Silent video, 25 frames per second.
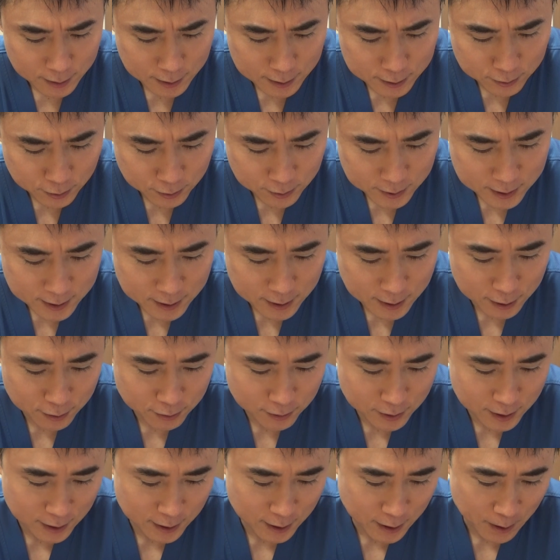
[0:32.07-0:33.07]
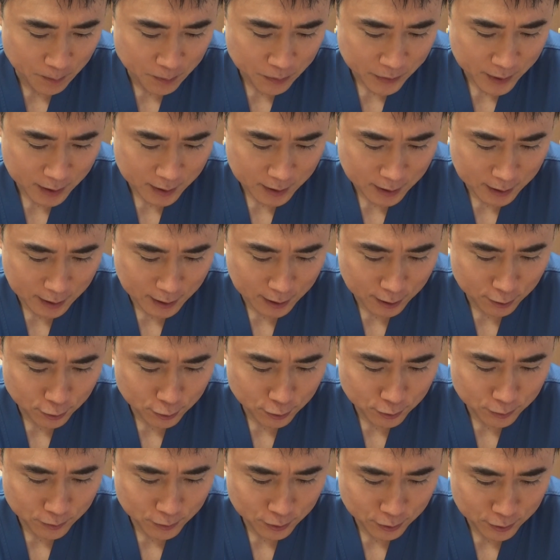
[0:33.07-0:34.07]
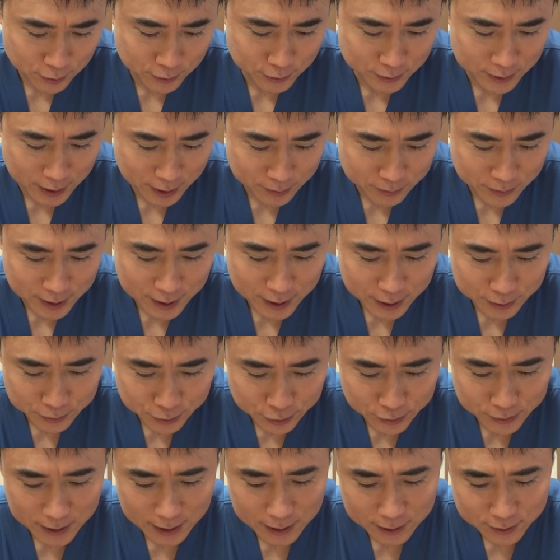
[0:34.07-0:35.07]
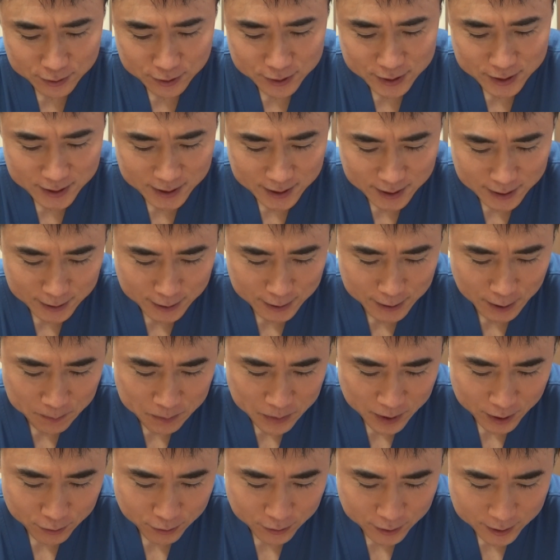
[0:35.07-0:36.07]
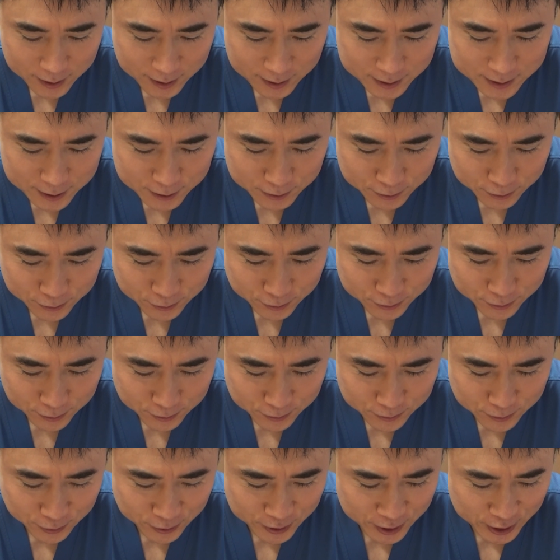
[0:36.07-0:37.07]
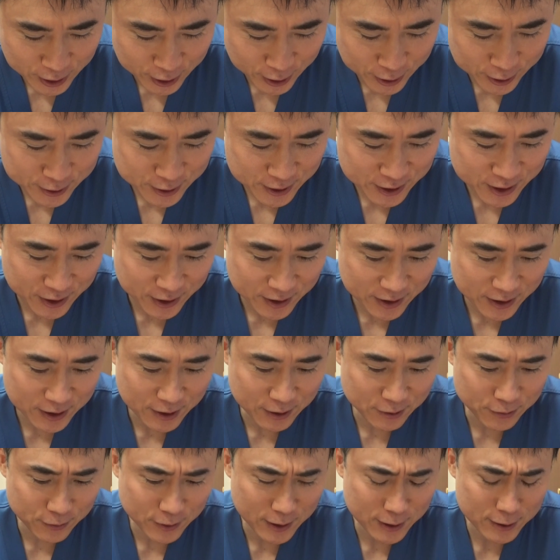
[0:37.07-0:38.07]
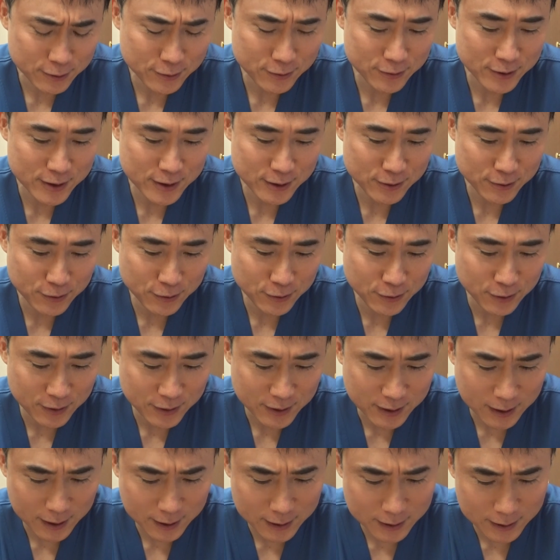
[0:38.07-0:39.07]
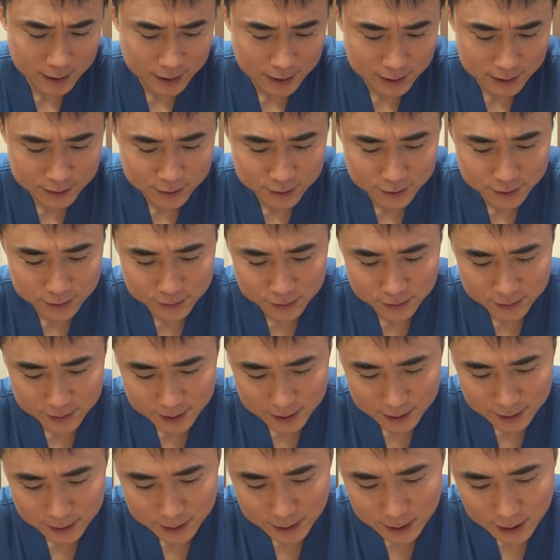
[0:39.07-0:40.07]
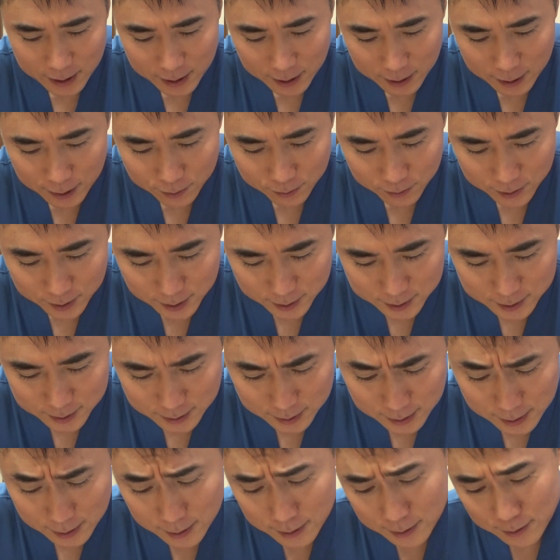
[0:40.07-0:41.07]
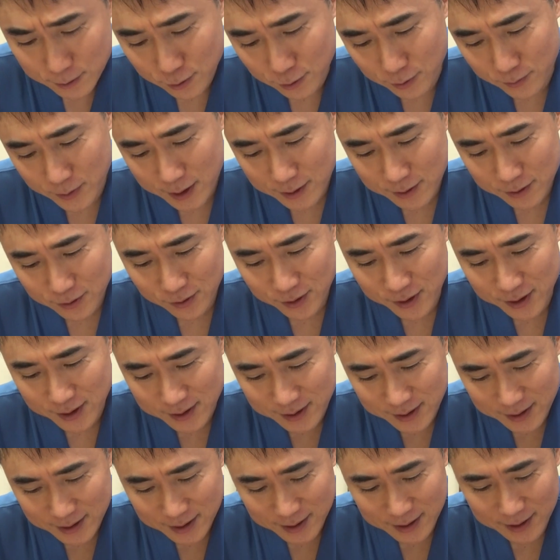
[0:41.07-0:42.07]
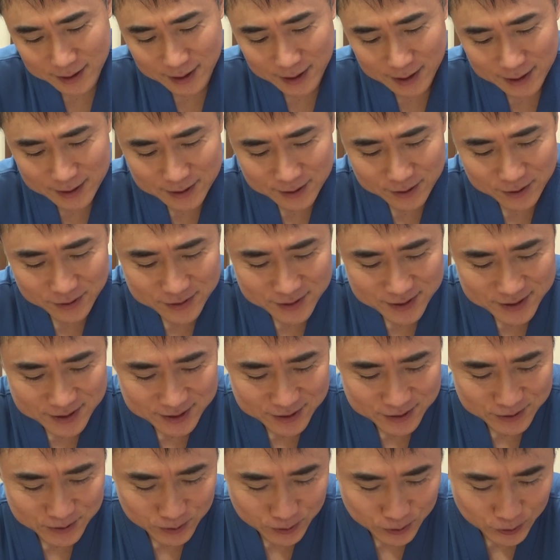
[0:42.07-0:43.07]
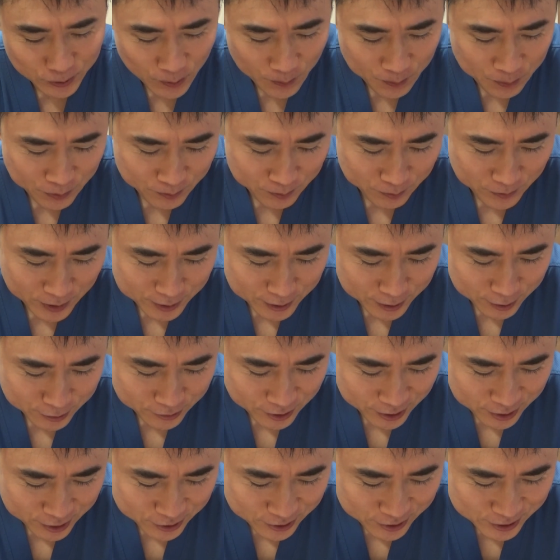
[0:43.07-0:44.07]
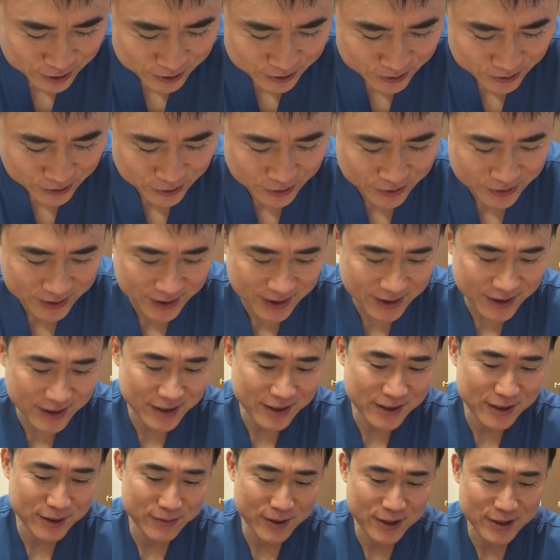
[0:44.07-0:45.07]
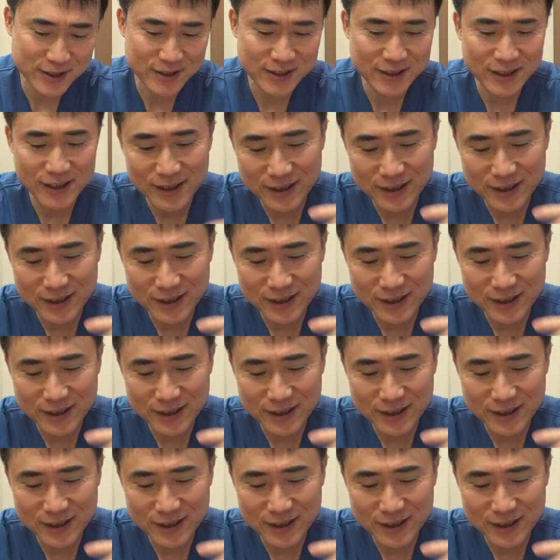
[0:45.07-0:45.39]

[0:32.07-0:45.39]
そいつらは顔も名前も隠して私のことを批判したり悪口を書いてくるので私がコメント欄で反論するとまた悪口を書いてきます